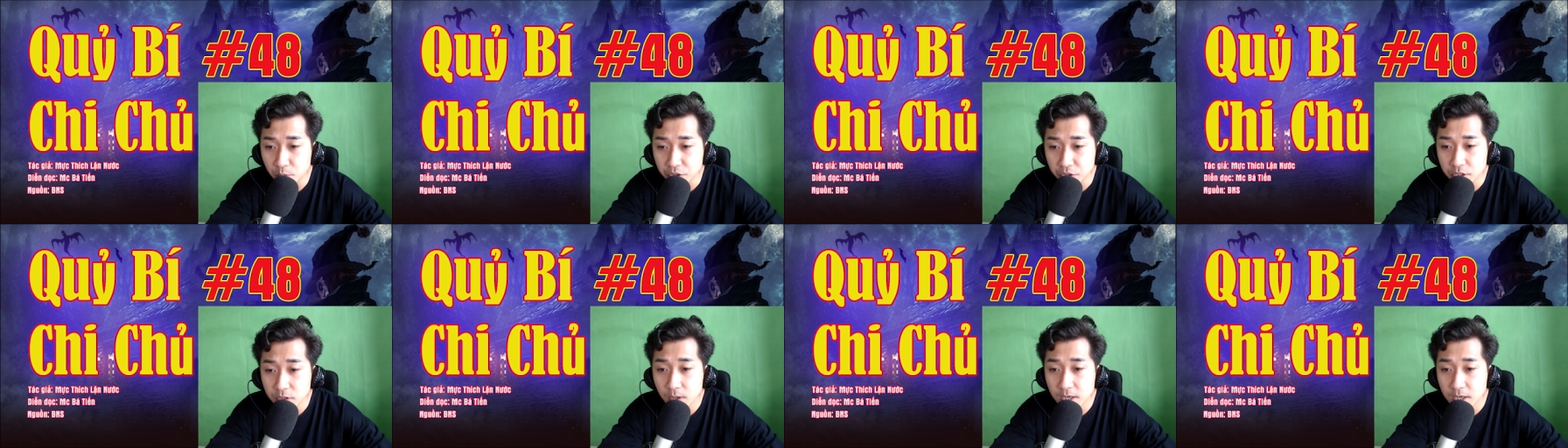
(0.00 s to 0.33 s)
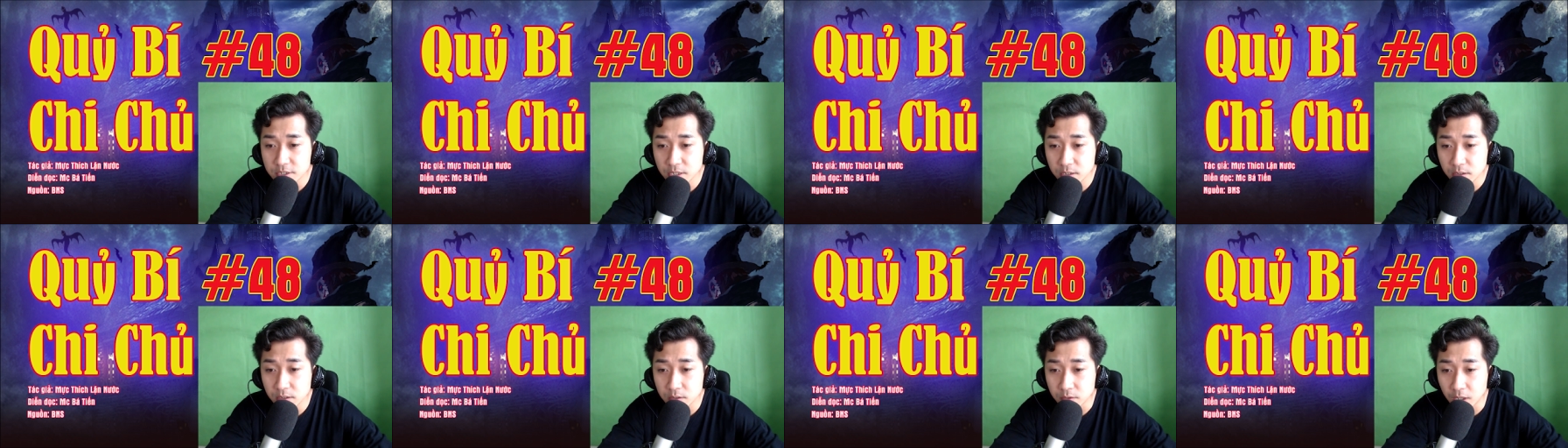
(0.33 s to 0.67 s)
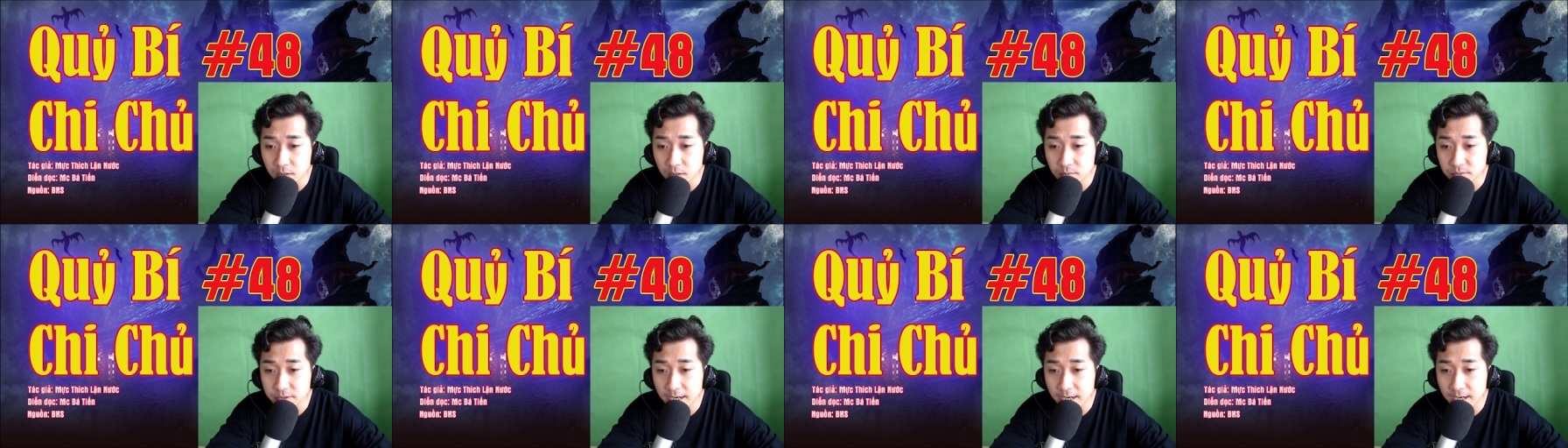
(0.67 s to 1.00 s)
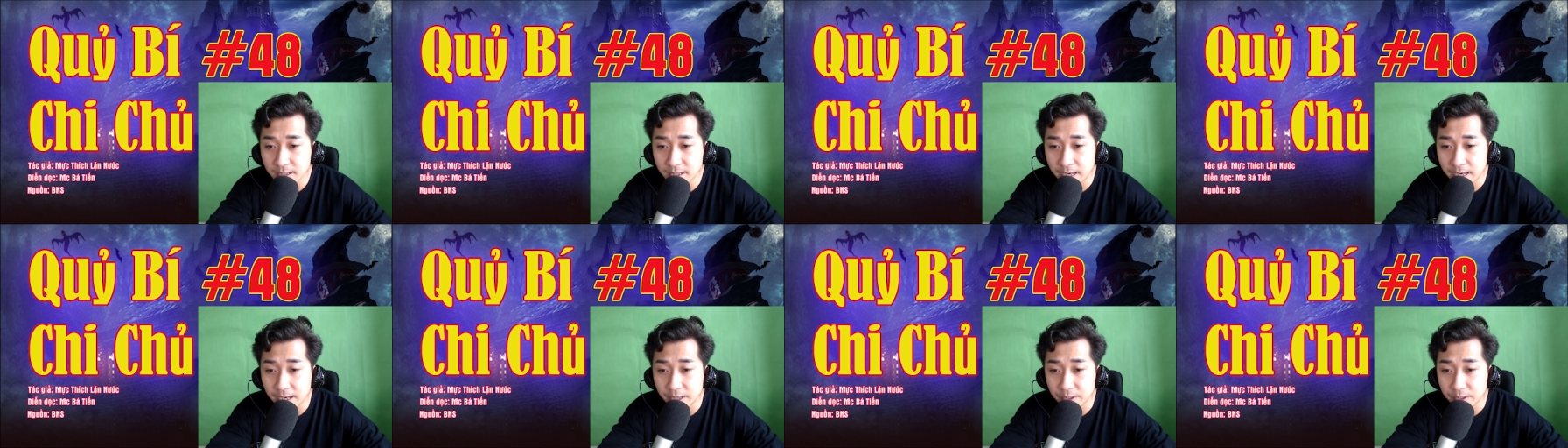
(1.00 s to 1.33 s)
Bá tước Khâu ban
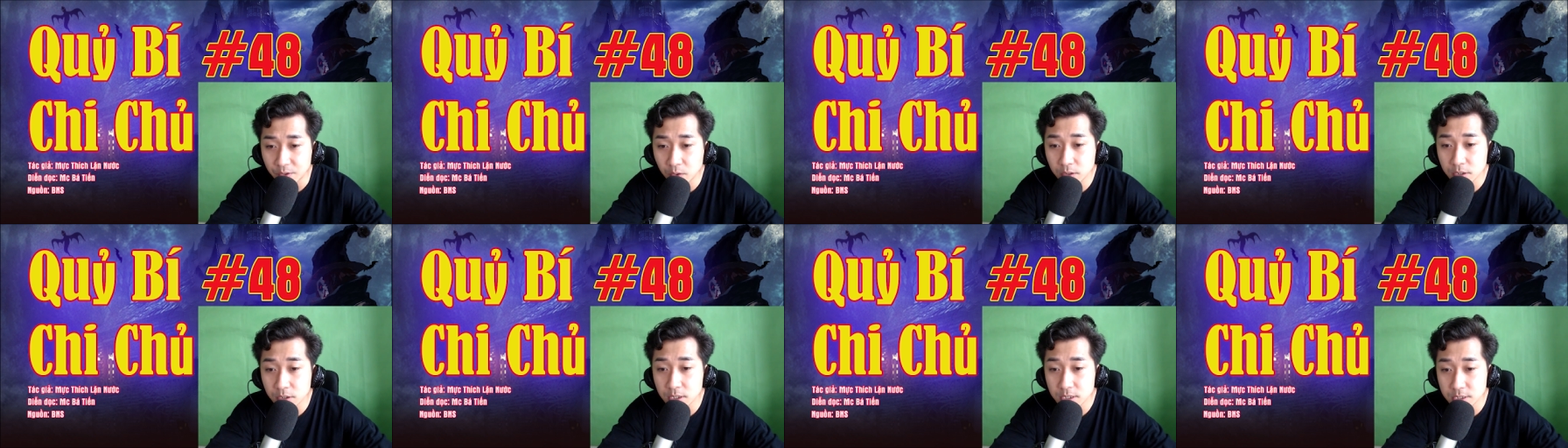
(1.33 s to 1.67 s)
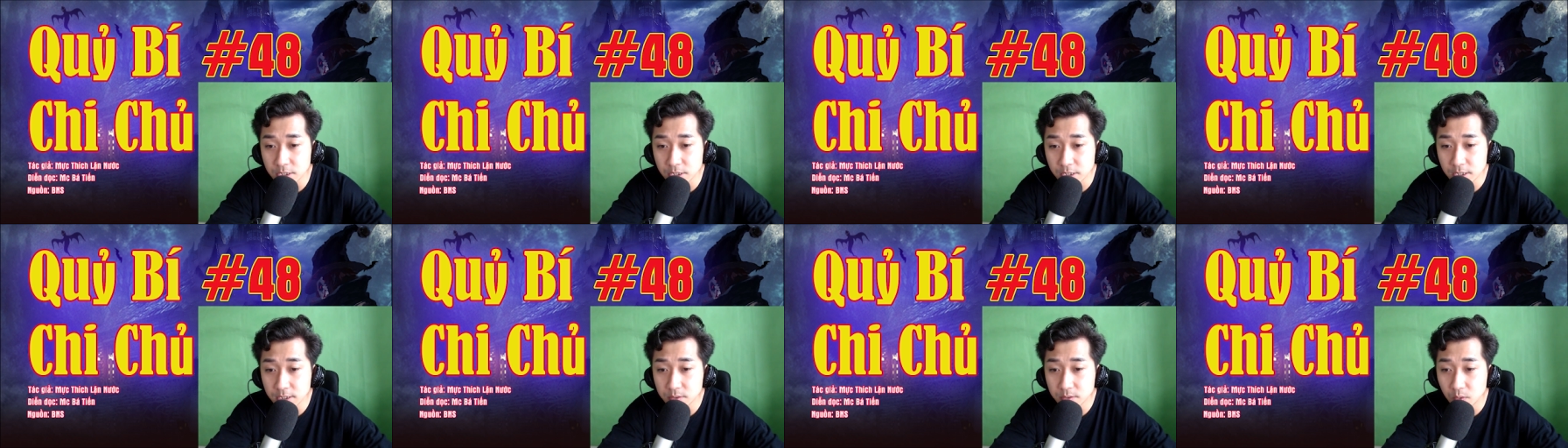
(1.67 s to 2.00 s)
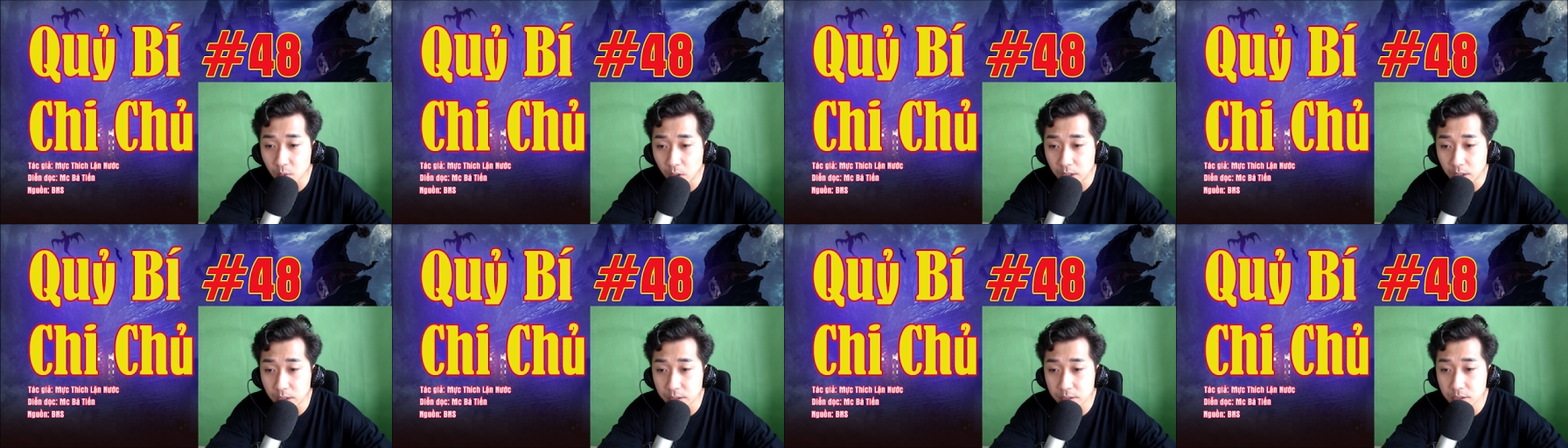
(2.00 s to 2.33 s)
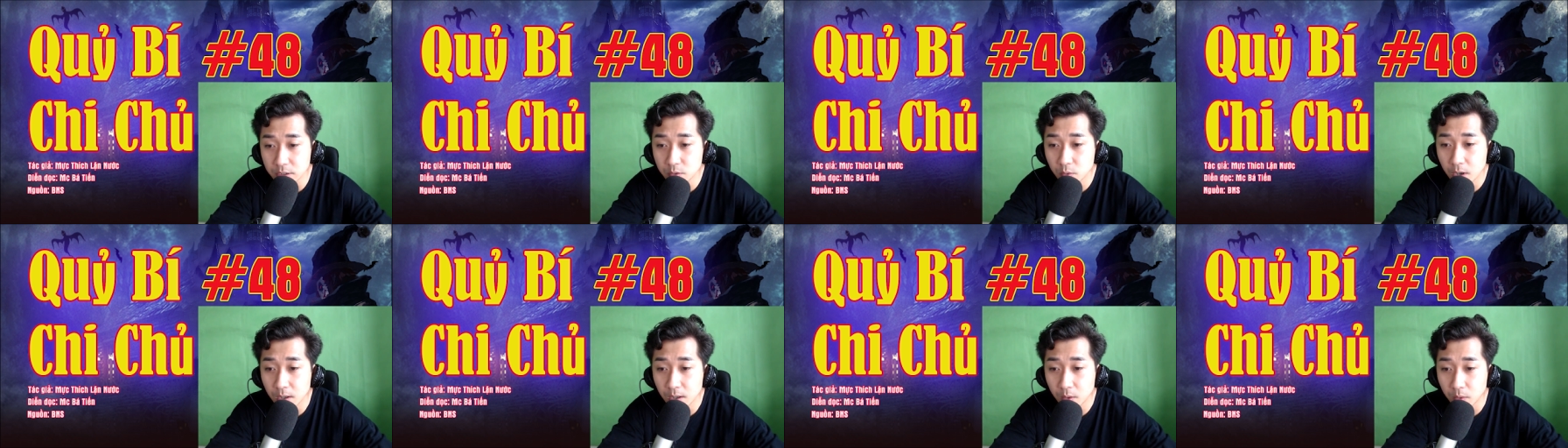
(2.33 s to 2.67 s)
đầu cười cưng chiều, nhưng
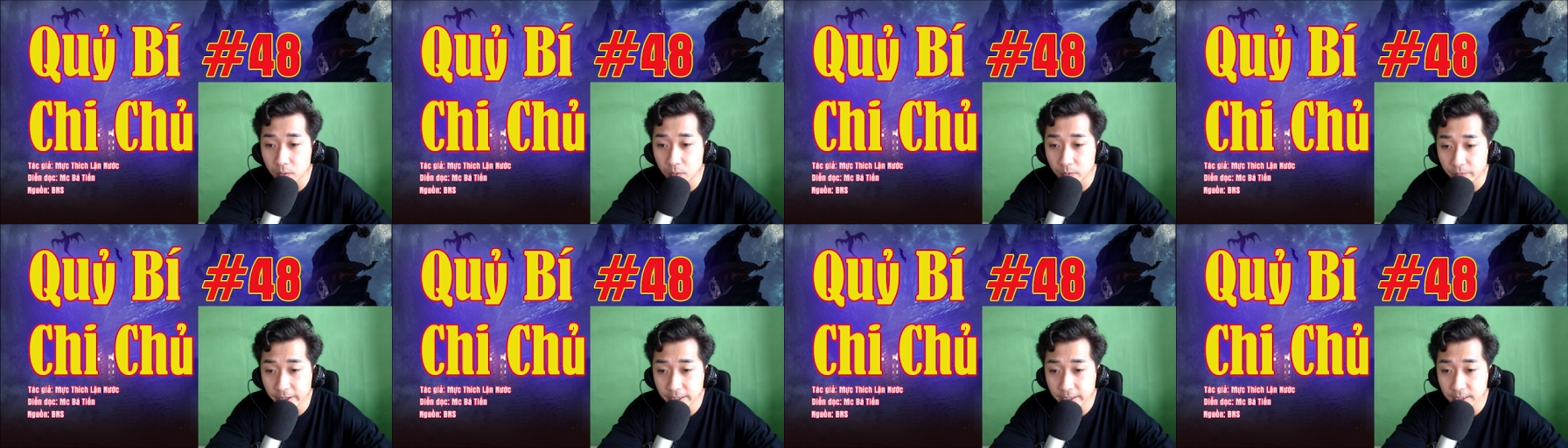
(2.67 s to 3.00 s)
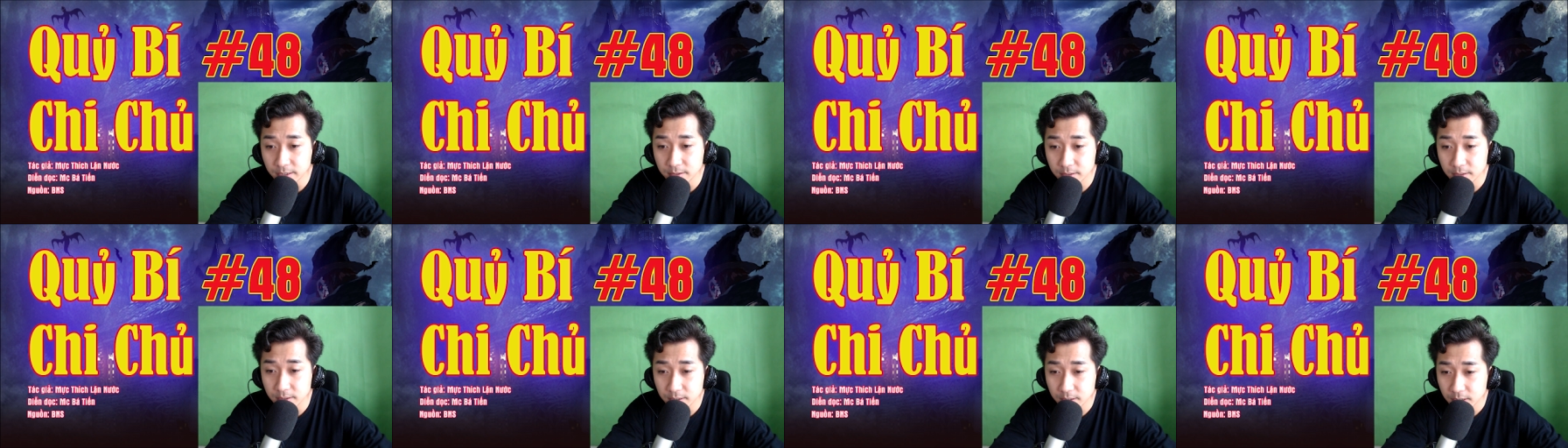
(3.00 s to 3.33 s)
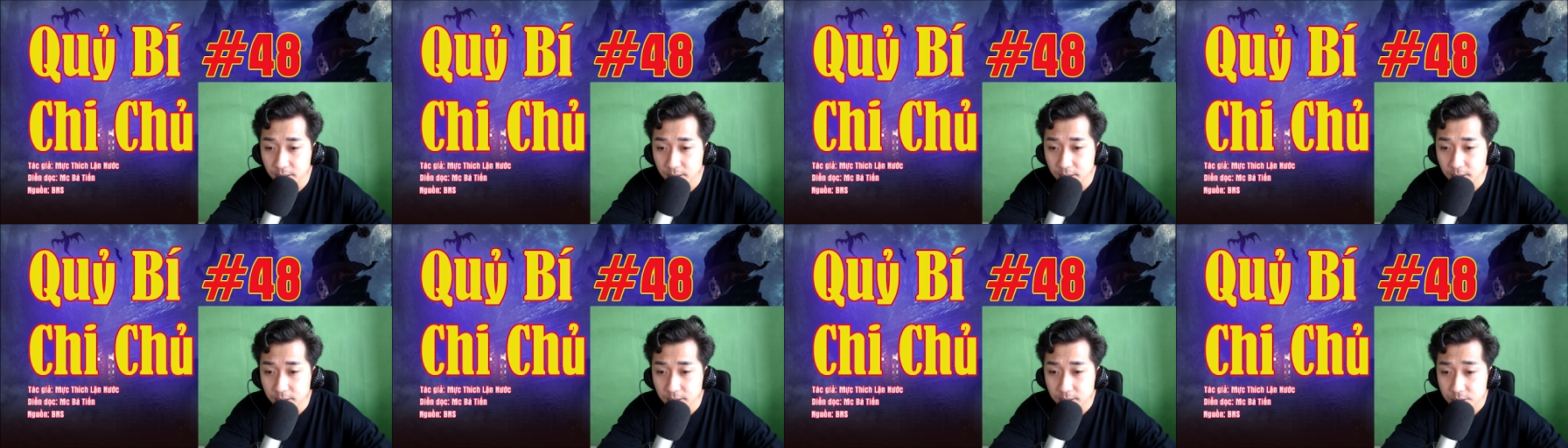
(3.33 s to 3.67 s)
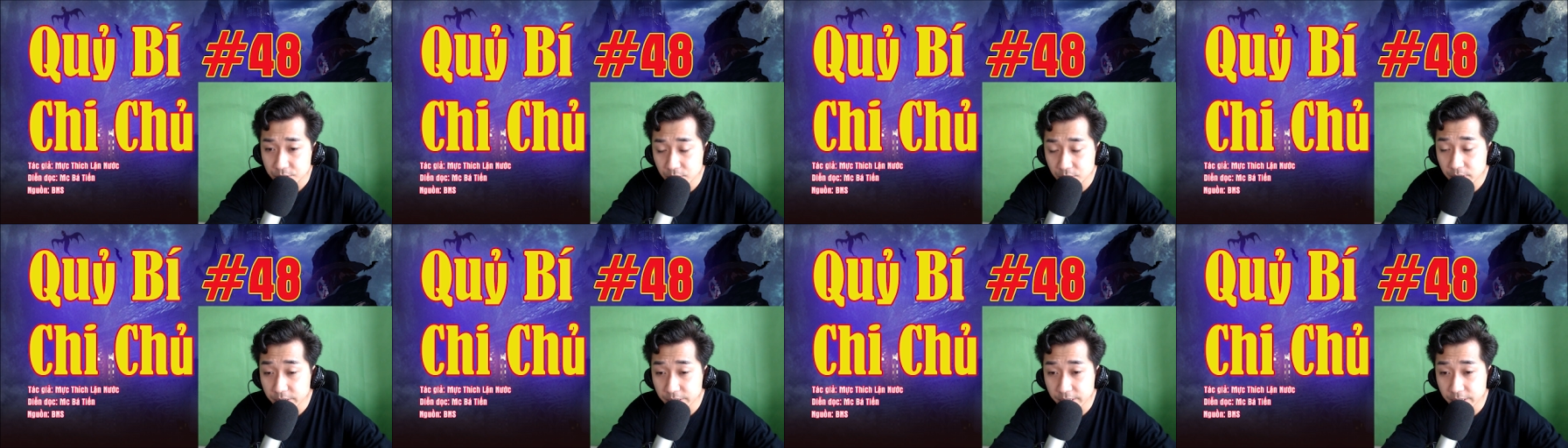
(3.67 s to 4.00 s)
sau đó thấy con gái tỏ ra vô cùng
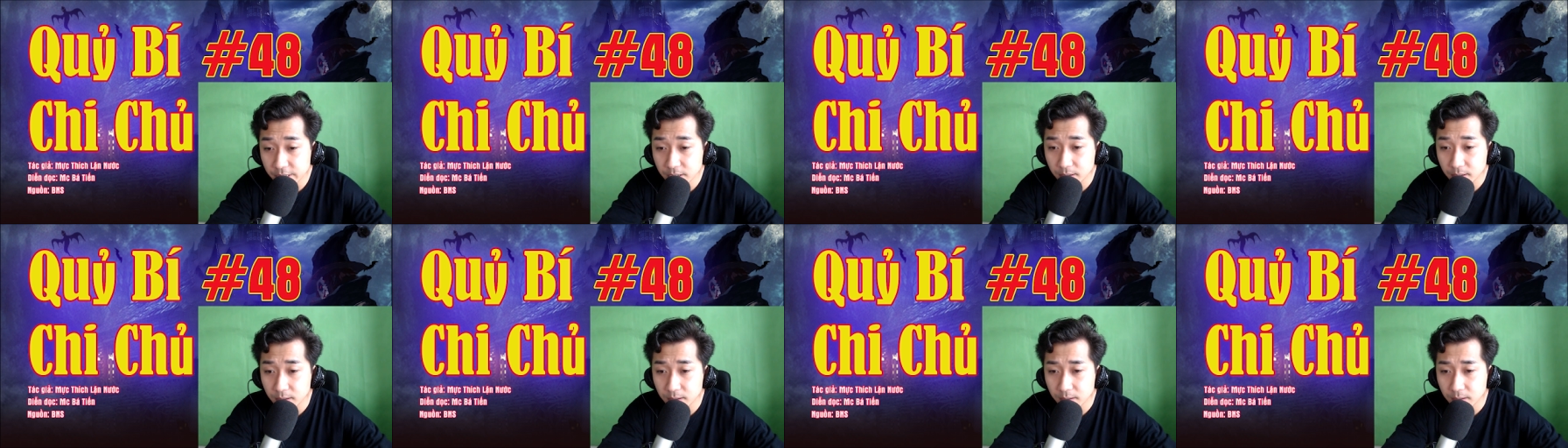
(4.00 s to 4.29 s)
đứng đắn,